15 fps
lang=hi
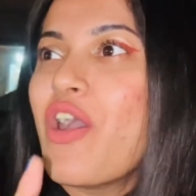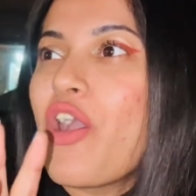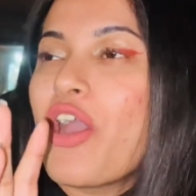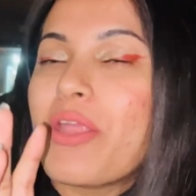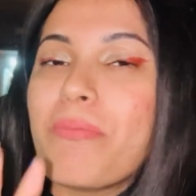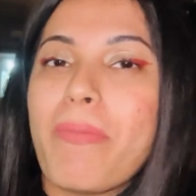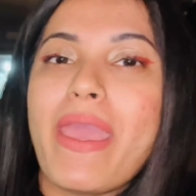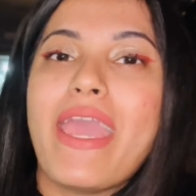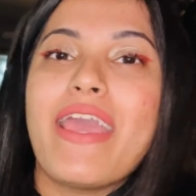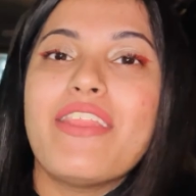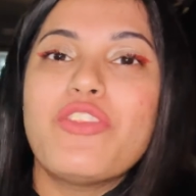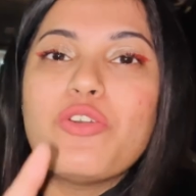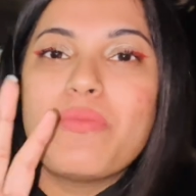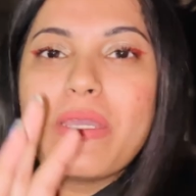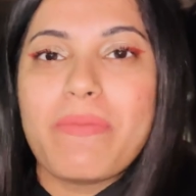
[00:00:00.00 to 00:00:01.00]
और मैं
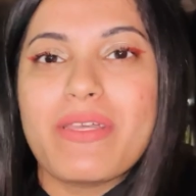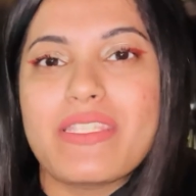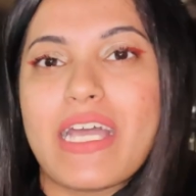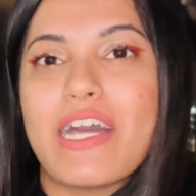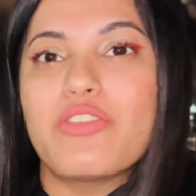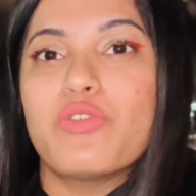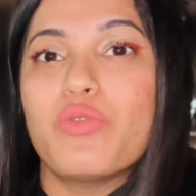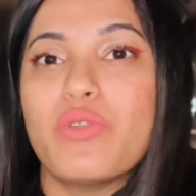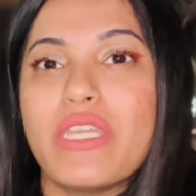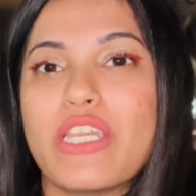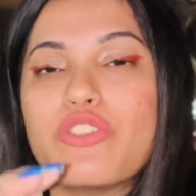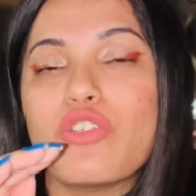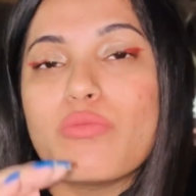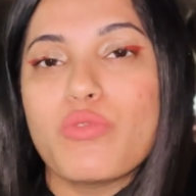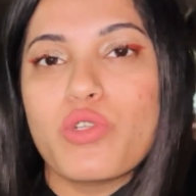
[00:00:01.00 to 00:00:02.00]
तुम्हें बता दूं ये
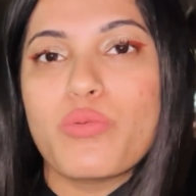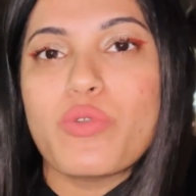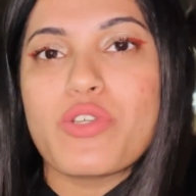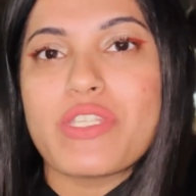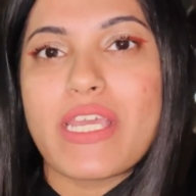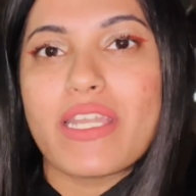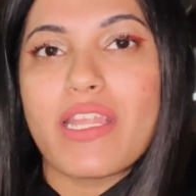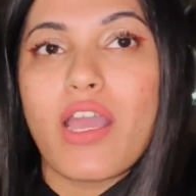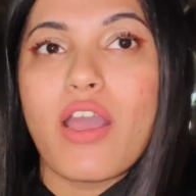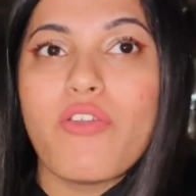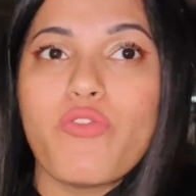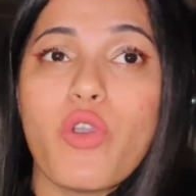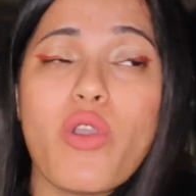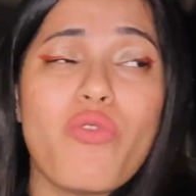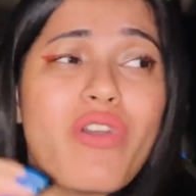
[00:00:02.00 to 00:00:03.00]
जो मोमोज है ना
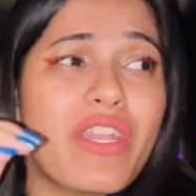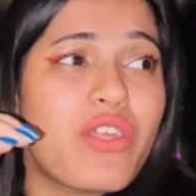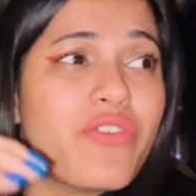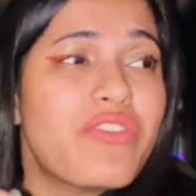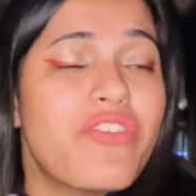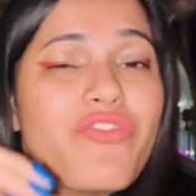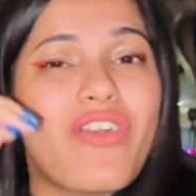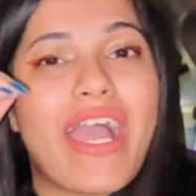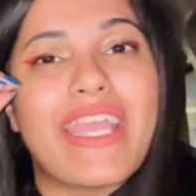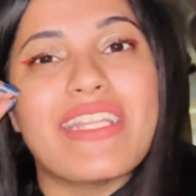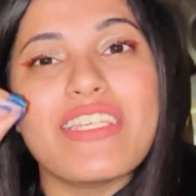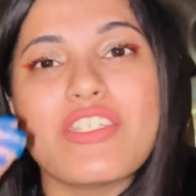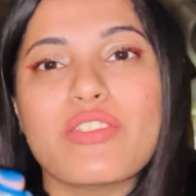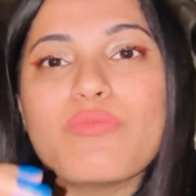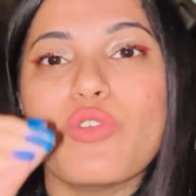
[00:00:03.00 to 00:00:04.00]
वो वन ऑफ द
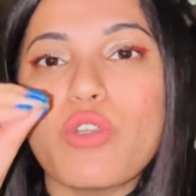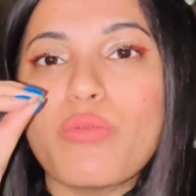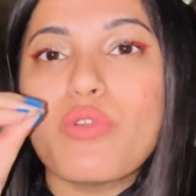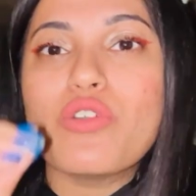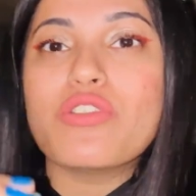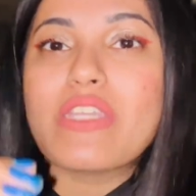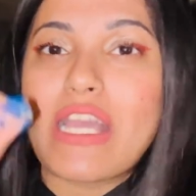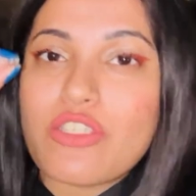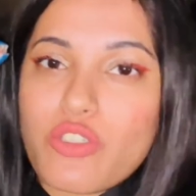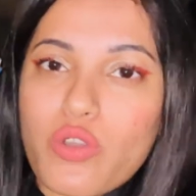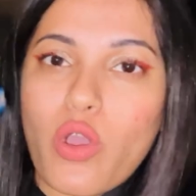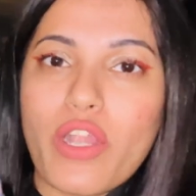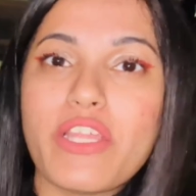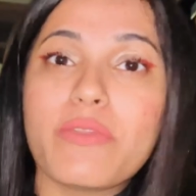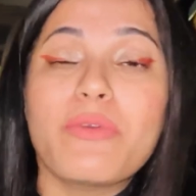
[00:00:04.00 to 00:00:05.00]
फाइनेस्ट मोमोज यहाँ जो
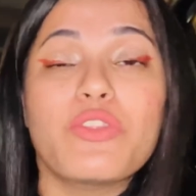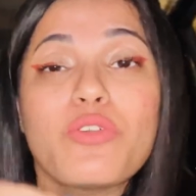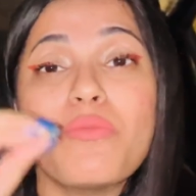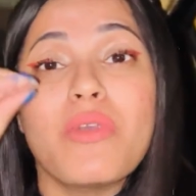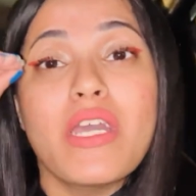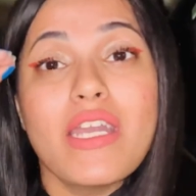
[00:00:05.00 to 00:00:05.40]
ग्वालियर में तुम